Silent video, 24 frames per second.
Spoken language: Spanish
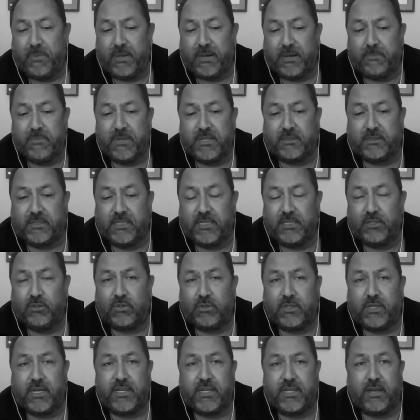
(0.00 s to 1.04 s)

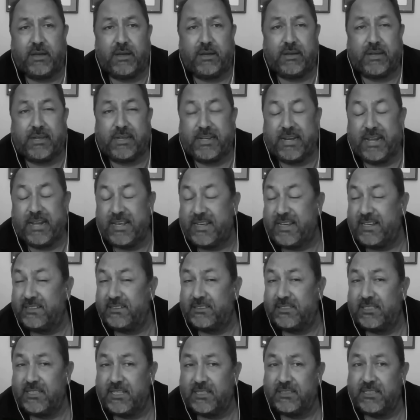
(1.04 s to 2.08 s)
permitido que haya gran
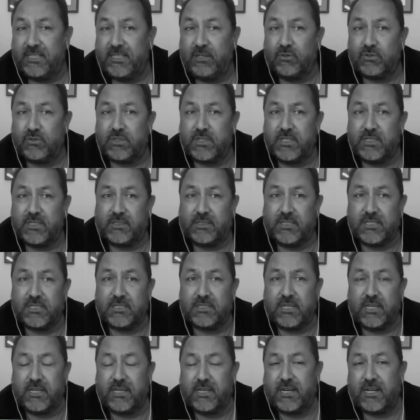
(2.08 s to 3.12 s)
cantidad de inocentes
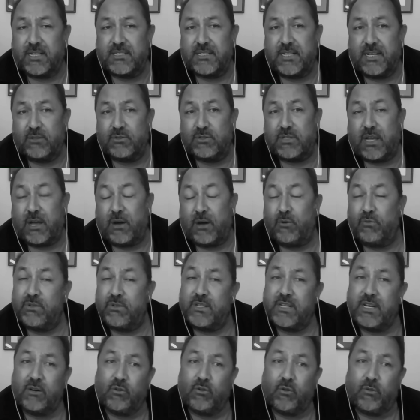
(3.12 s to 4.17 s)
encarcelados, aún
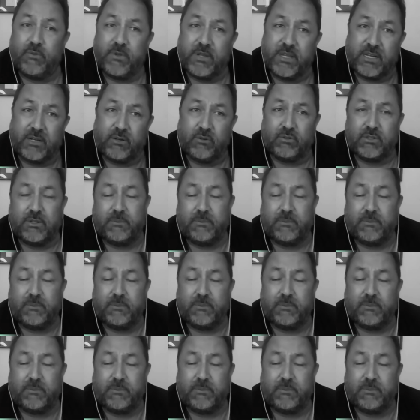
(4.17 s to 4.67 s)
en el gobierno